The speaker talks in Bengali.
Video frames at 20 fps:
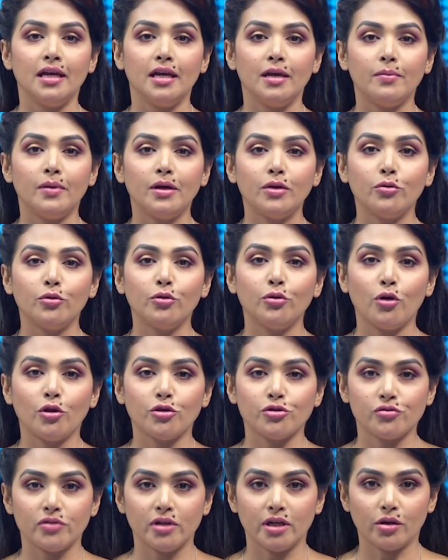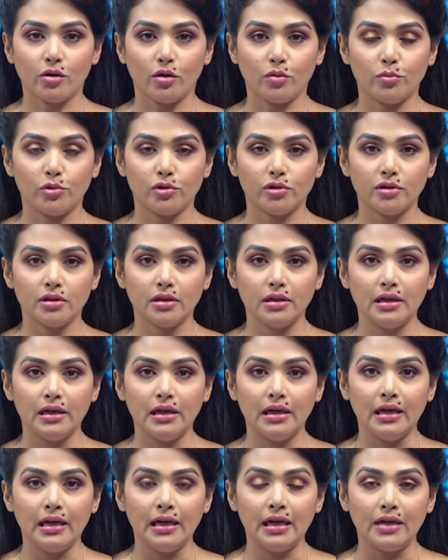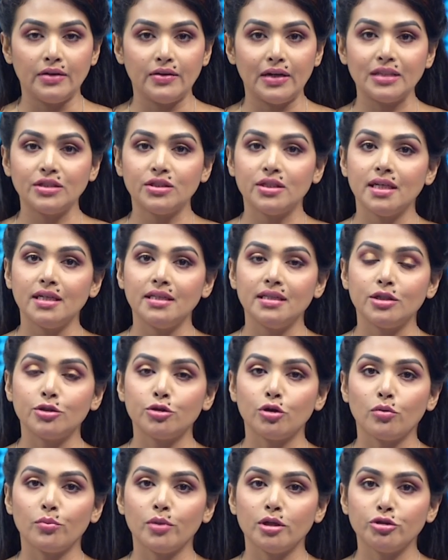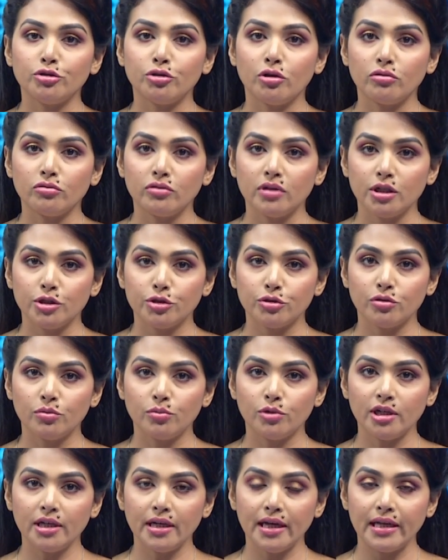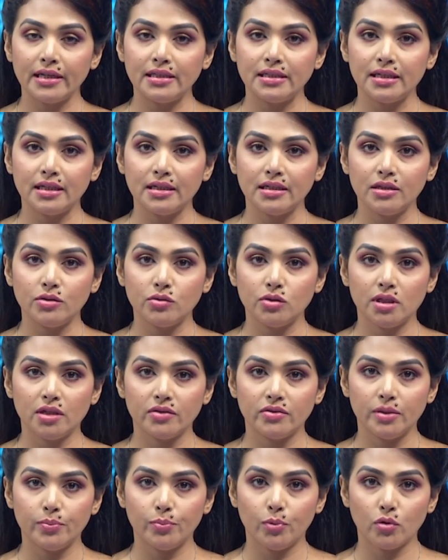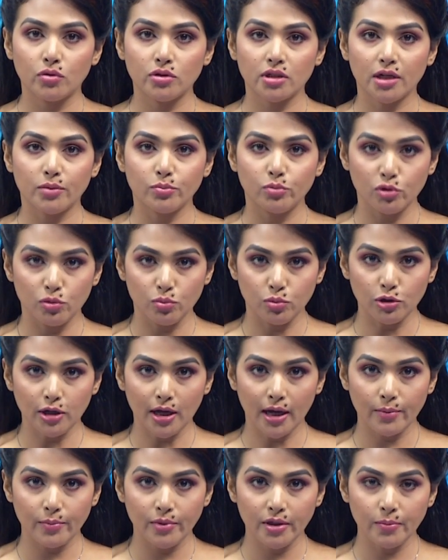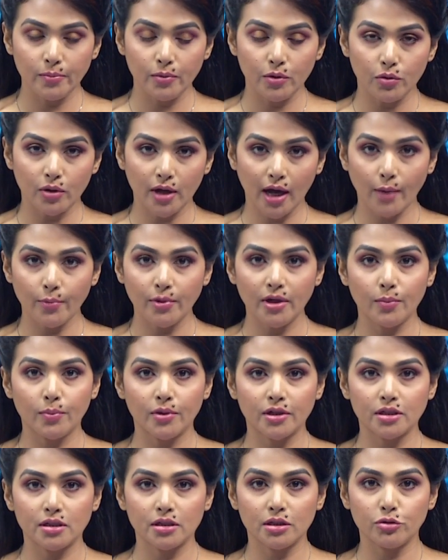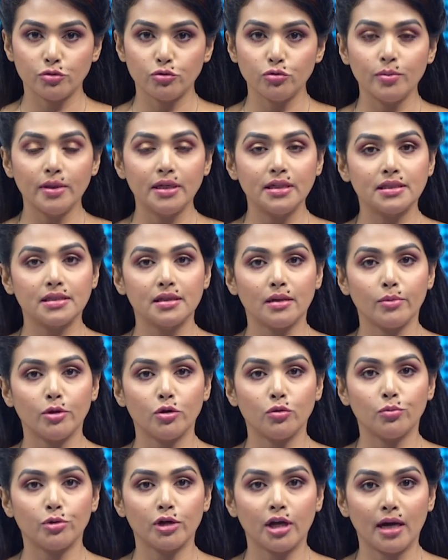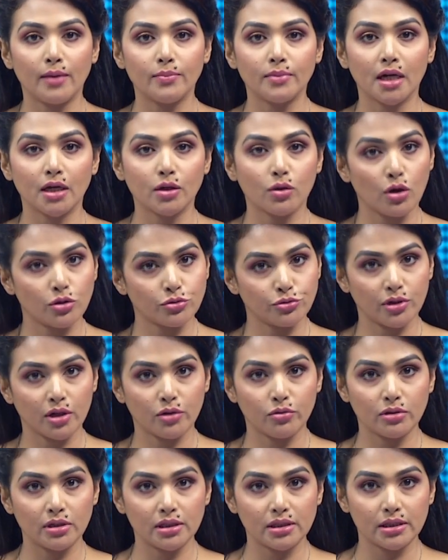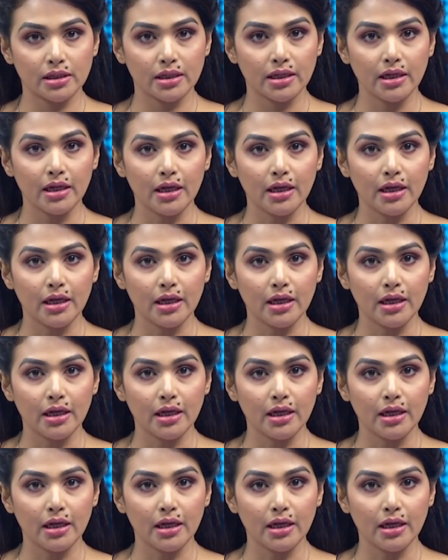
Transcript: এবার অন্য অঞ্চলের খবর রাজশাহীতে সংবাদ সংগ্রহের সময় এটিএন নিউজের রিপোর্টার বুলবুল হাবিব ও ক্যামেরা পার্সন রুবেল ইসলামের উপর হামলার ঘটনা ঘটেছে